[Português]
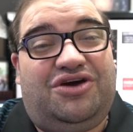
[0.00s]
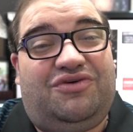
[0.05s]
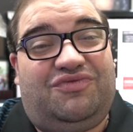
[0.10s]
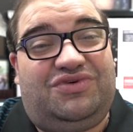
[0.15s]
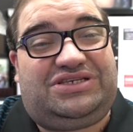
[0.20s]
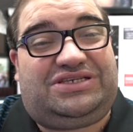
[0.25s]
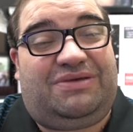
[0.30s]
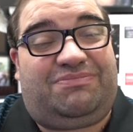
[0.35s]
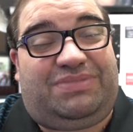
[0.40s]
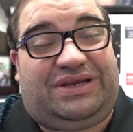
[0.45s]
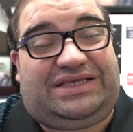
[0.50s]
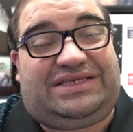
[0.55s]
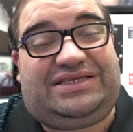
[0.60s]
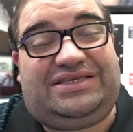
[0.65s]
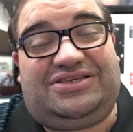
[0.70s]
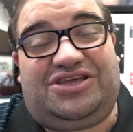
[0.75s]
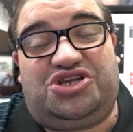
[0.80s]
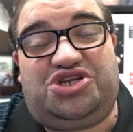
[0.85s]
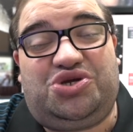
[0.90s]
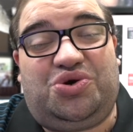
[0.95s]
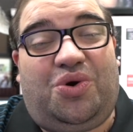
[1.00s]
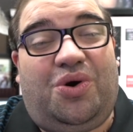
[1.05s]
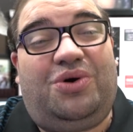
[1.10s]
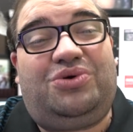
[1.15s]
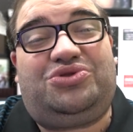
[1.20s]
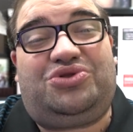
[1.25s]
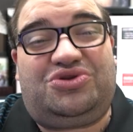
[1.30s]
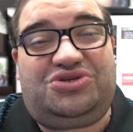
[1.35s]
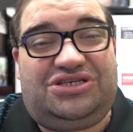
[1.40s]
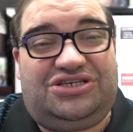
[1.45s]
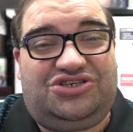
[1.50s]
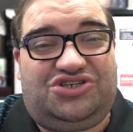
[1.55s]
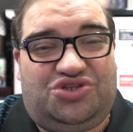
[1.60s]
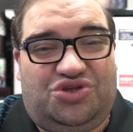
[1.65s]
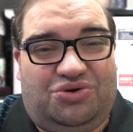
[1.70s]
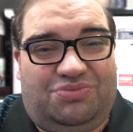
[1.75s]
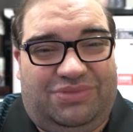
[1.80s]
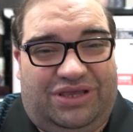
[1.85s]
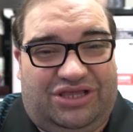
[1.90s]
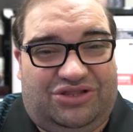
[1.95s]
você precisa de outros
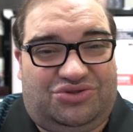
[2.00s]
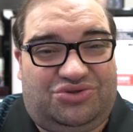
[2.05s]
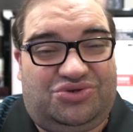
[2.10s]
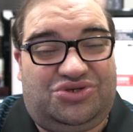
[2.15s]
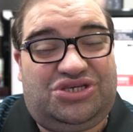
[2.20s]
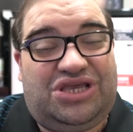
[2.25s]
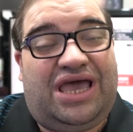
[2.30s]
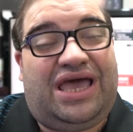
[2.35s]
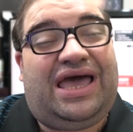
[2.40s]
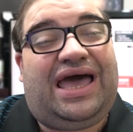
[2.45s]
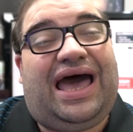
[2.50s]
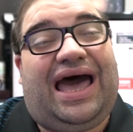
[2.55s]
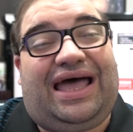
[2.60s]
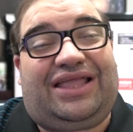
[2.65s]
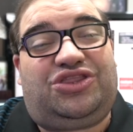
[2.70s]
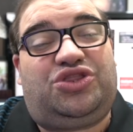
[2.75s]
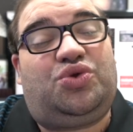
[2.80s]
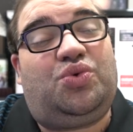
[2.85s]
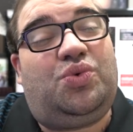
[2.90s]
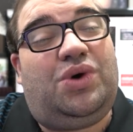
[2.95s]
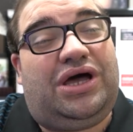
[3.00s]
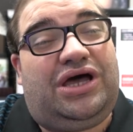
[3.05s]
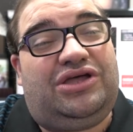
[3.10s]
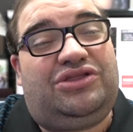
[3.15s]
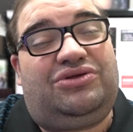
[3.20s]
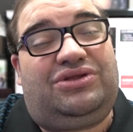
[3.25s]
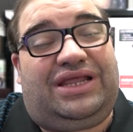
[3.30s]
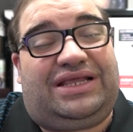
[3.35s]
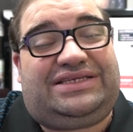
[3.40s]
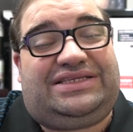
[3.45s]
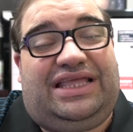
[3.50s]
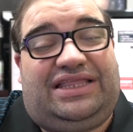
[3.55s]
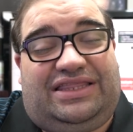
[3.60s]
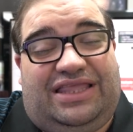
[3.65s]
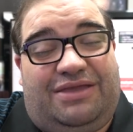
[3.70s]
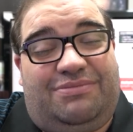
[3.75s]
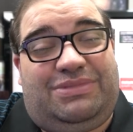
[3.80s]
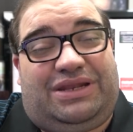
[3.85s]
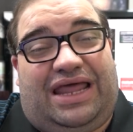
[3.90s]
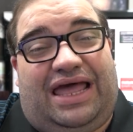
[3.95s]
instrumentos atuando nas
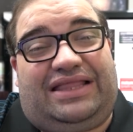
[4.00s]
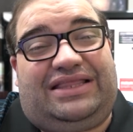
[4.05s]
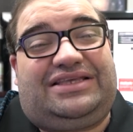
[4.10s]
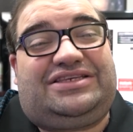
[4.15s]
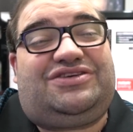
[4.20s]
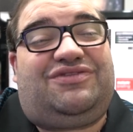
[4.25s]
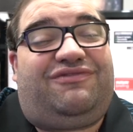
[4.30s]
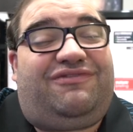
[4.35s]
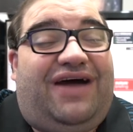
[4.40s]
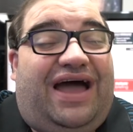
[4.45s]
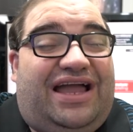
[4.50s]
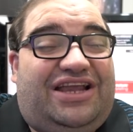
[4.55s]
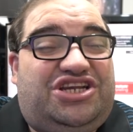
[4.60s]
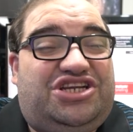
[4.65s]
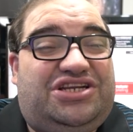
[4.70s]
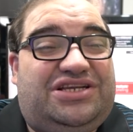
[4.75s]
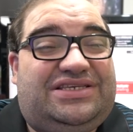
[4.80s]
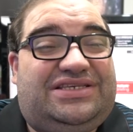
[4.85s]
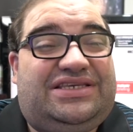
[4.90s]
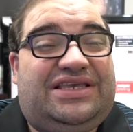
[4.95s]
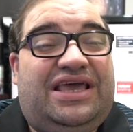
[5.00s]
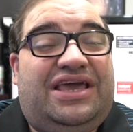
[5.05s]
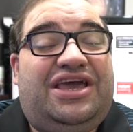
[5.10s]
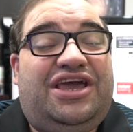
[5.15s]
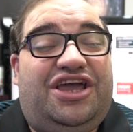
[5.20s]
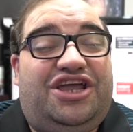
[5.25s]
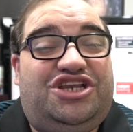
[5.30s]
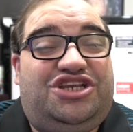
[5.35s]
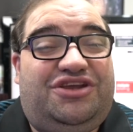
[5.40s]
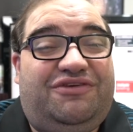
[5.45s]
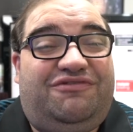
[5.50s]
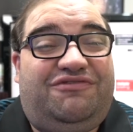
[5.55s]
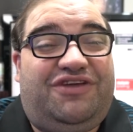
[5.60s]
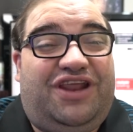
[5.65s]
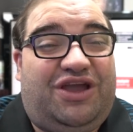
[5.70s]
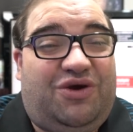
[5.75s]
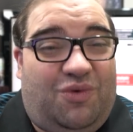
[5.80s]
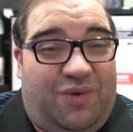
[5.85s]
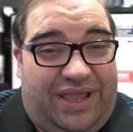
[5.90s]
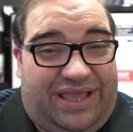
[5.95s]
determinadas faixas de
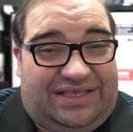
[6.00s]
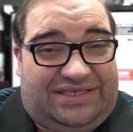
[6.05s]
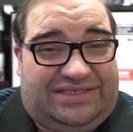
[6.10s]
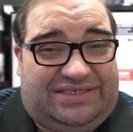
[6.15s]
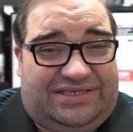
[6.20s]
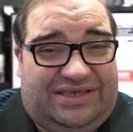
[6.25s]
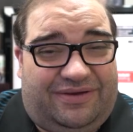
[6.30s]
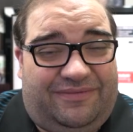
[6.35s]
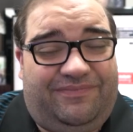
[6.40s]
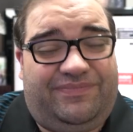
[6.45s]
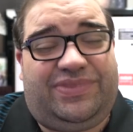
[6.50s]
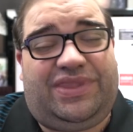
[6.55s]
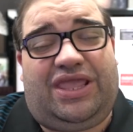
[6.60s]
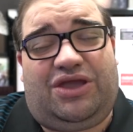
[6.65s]
frequência.